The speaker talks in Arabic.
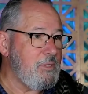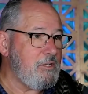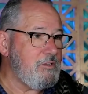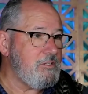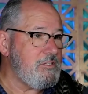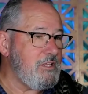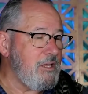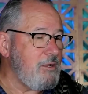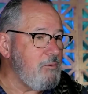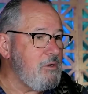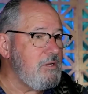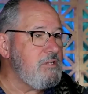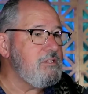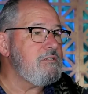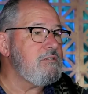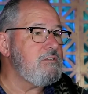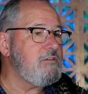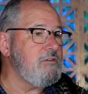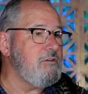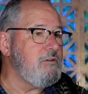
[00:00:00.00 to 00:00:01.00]
هذا
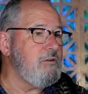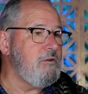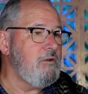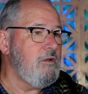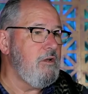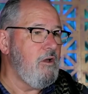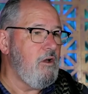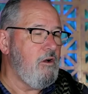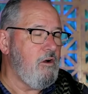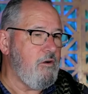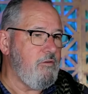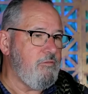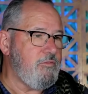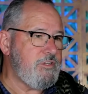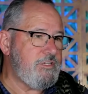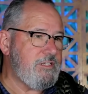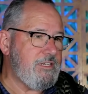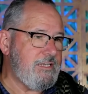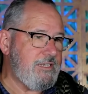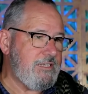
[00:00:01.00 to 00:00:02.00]
المشروع هو من
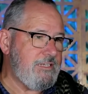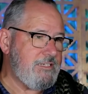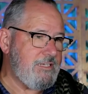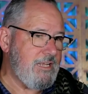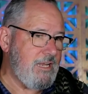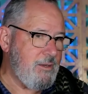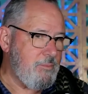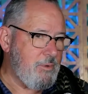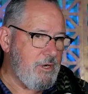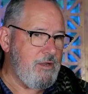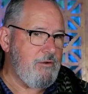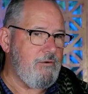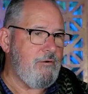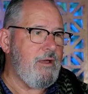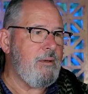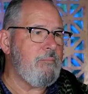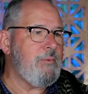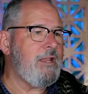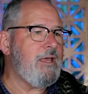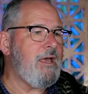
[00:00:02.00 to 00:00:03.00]
تنظيم الطلبة
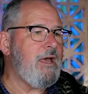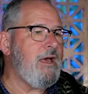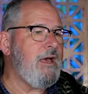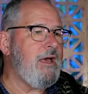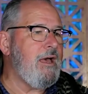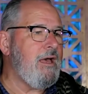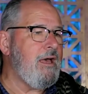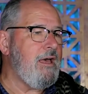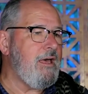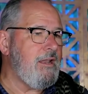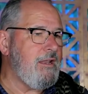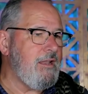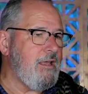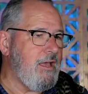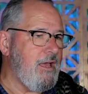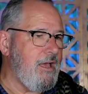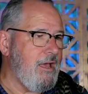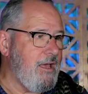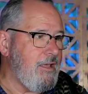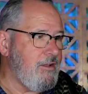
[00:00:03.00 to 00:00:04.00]
وفيه
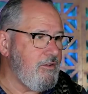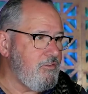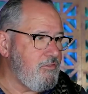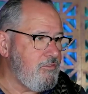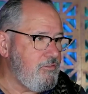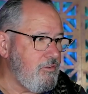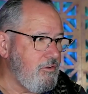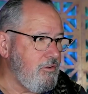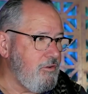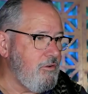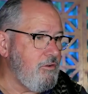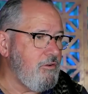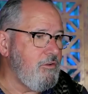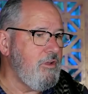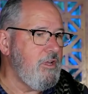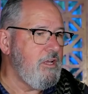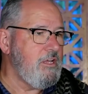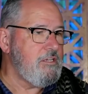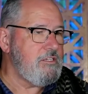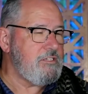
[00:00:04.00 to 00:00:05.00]
قدموا وجبة
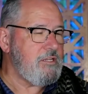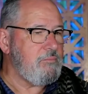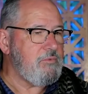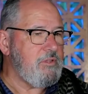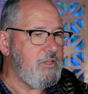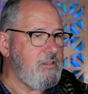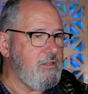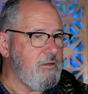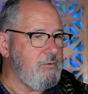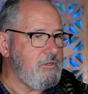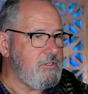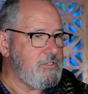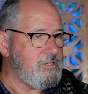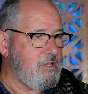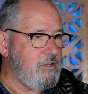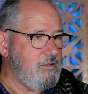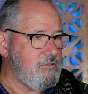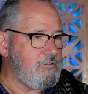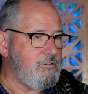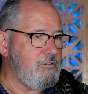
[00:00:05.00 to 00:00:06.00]
إفطار
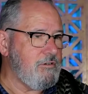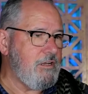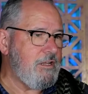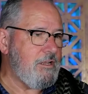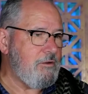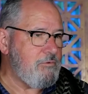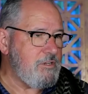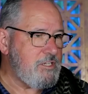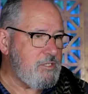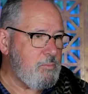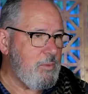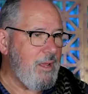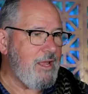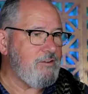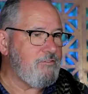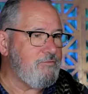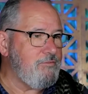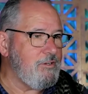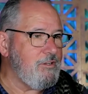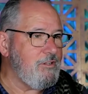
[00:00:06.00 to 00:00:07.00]
للضيوف وهم
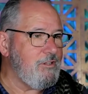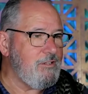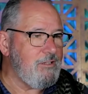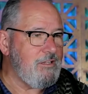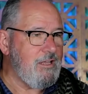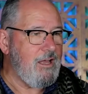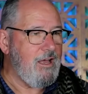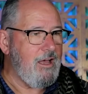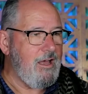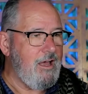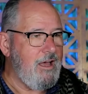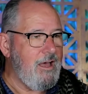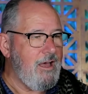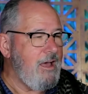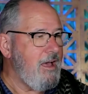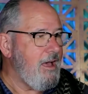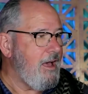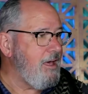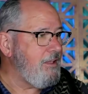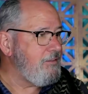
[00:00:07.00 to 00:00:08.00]
أيضا من
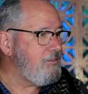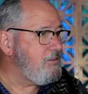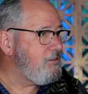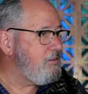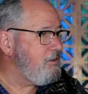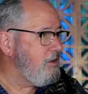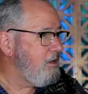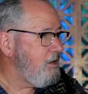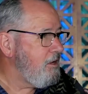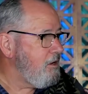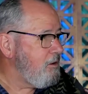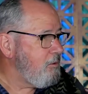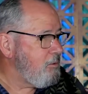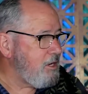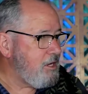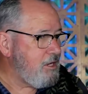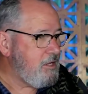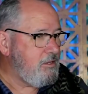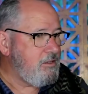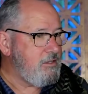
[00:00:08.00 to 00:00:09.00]
قاموا بتنظيم
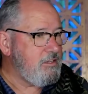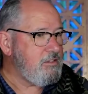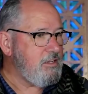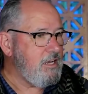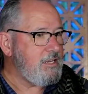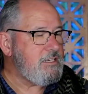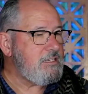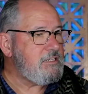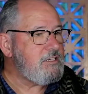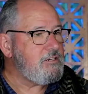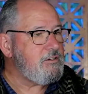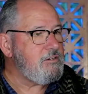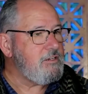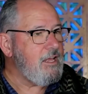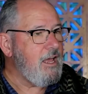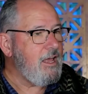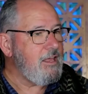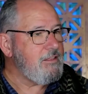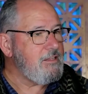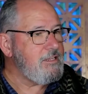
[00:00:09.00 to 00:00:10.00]
كل شيء هنا في
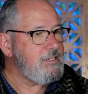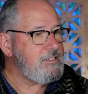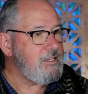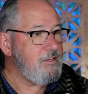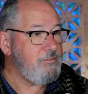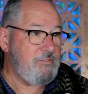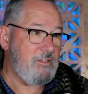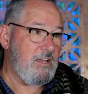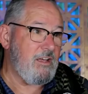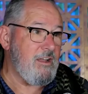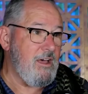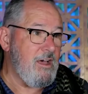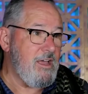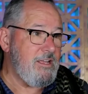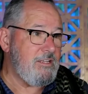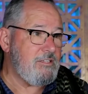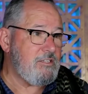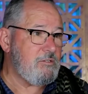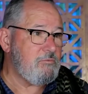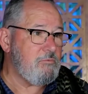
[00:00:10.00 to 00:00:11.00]
هذا المكان
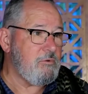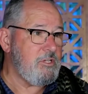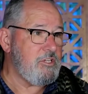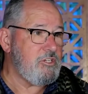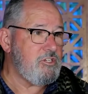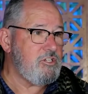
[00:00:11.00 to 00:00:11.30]
كما أن